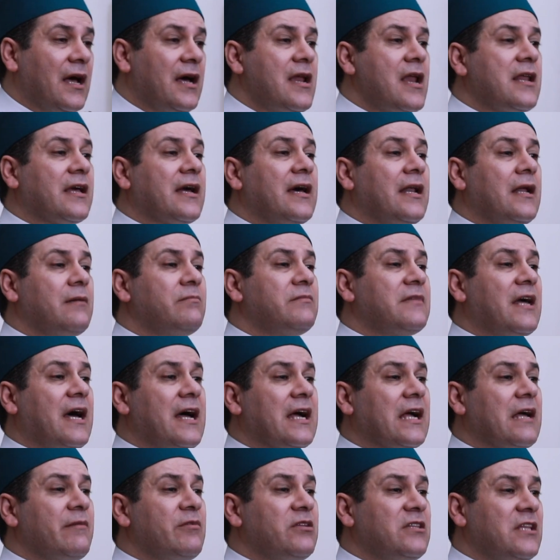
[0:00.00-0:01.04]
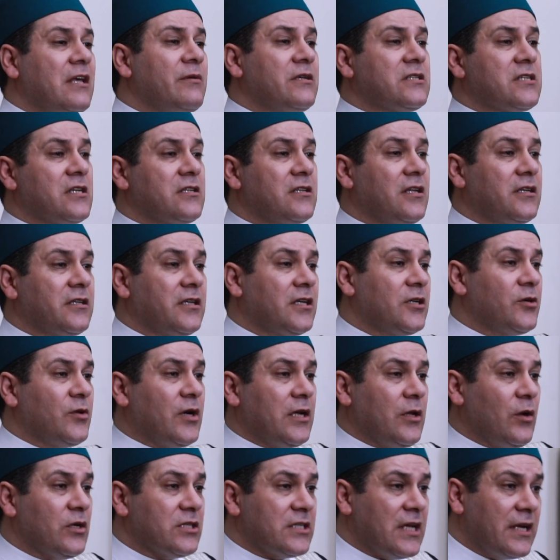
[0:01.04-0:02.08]
هل الكلام ده عجب النبي صلى
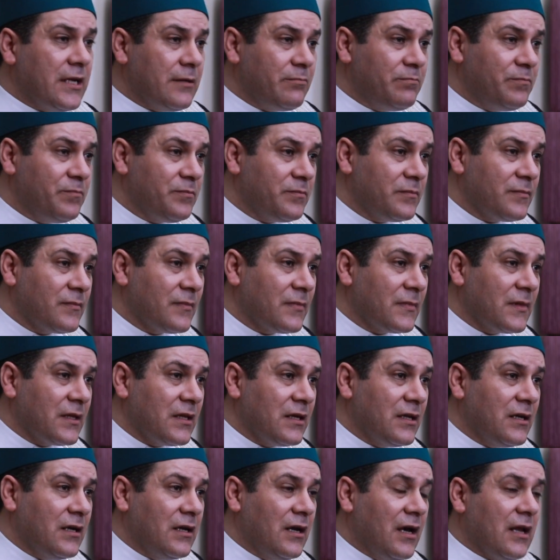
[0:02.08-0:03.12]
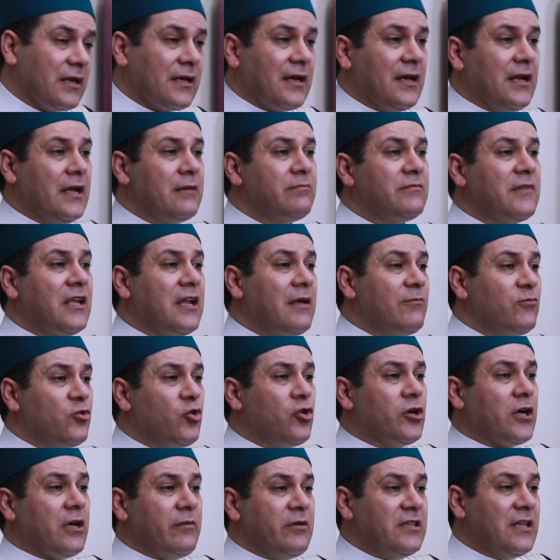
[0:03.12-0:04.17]
الله عليه وسلم؟ الكلام ده لم
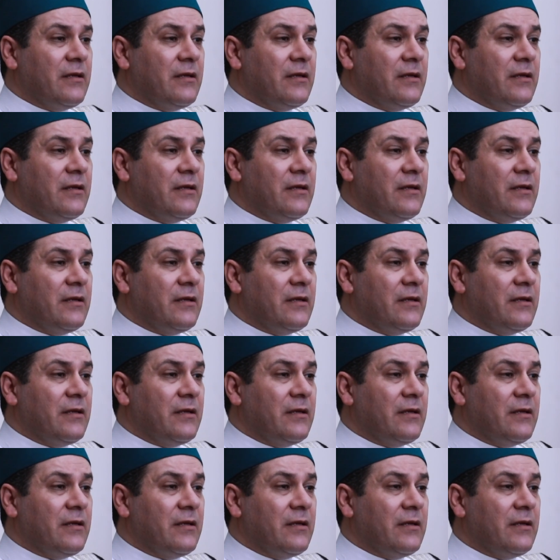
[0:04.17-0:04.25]
يعجب